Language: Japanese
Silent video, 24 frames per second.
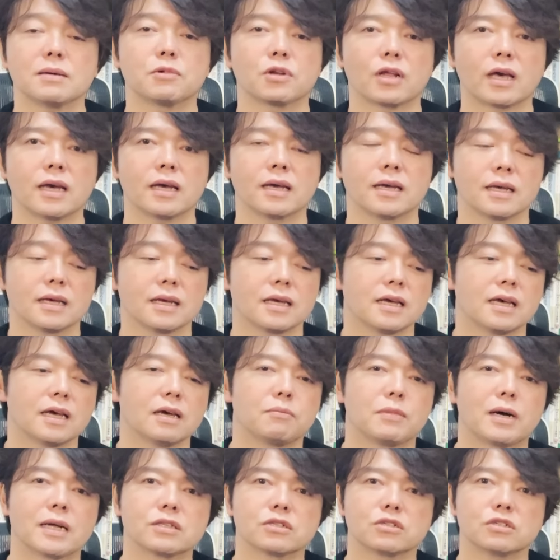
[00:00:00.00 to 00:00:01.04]
もね、
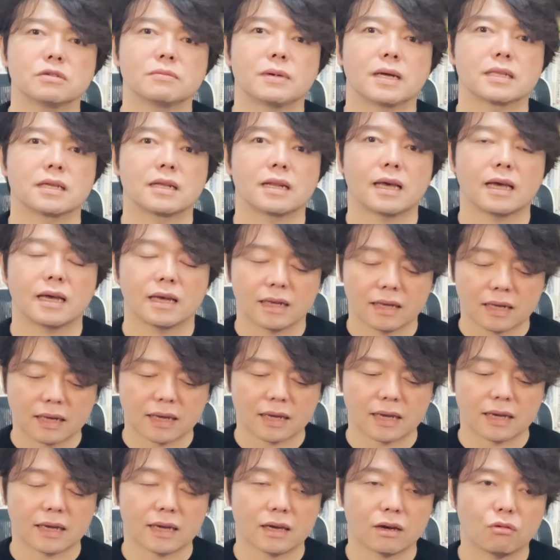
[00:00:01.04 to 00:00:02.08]
えー、マンツーマンでね、
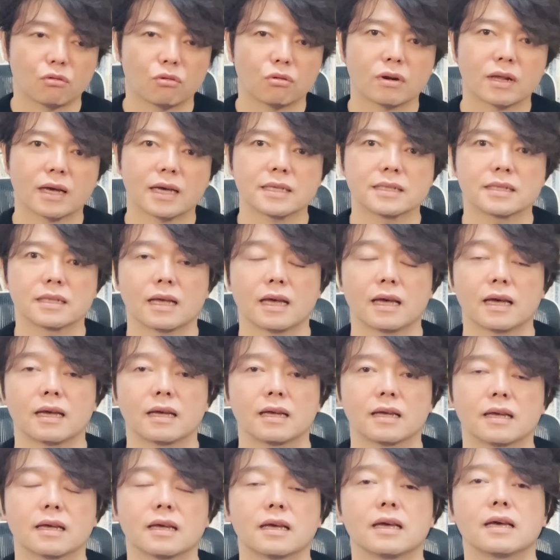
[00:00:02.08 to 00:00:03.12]
えー、オンラインで、
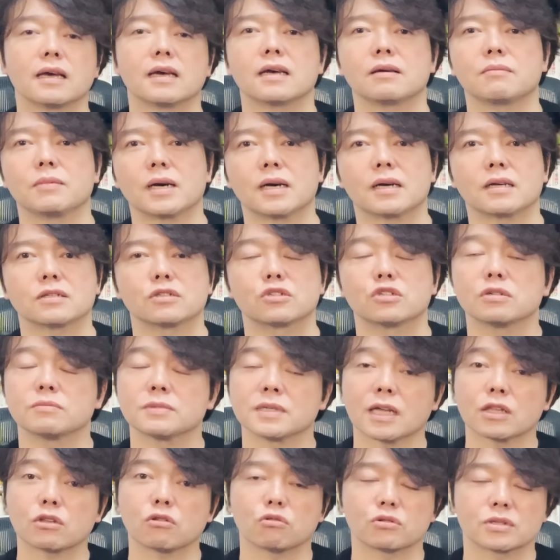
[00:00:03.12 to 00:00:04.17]
えー、まあ、
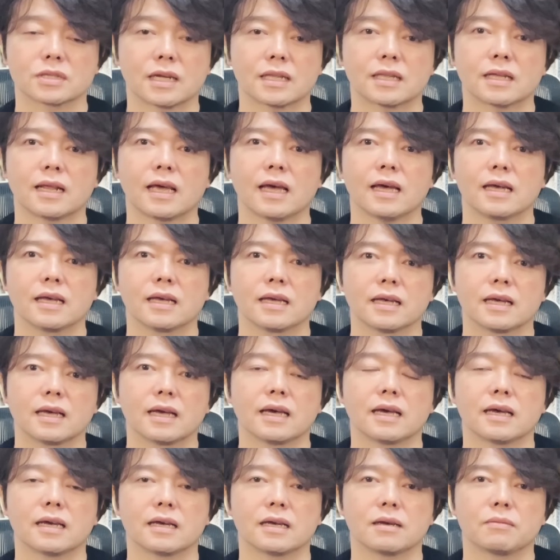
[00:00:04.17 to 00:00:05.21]
ズームなどを使ってね、
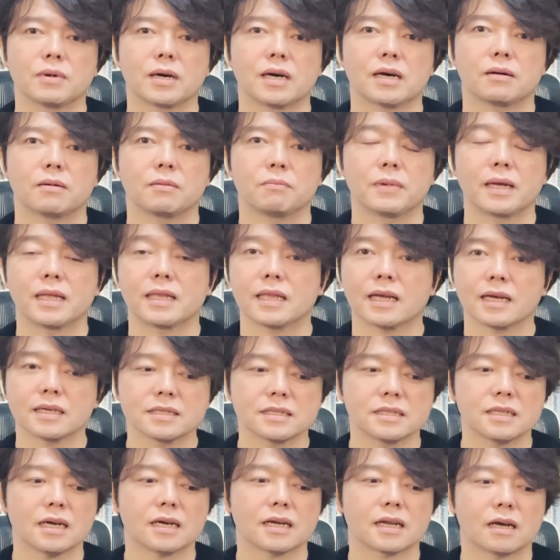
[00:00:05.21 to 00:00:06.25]
えー、まあ、面談
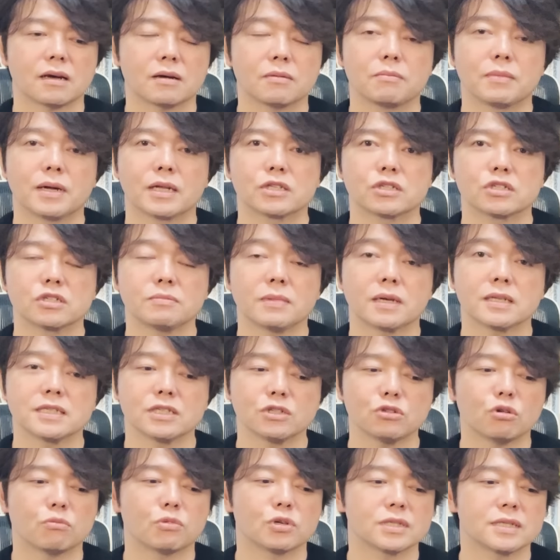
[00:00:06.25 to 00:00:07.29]
しながら、マンツーマン
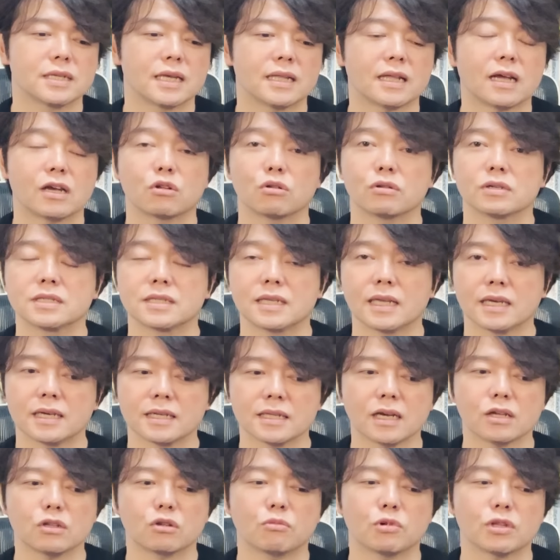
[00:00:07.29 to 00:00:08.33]
指導もしていたい、していき
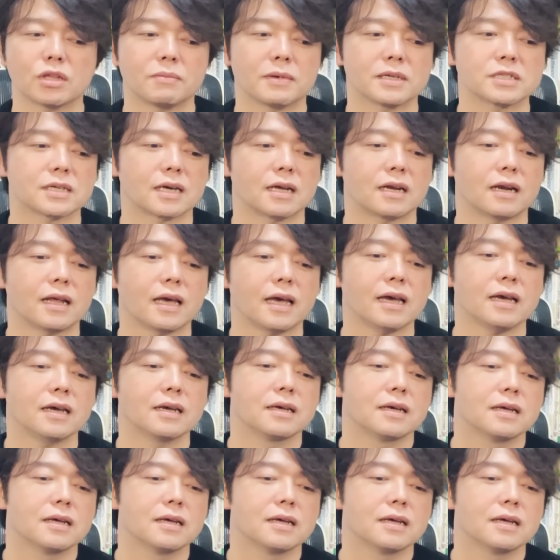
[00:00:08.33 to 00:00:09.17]
たいと思ってますからね、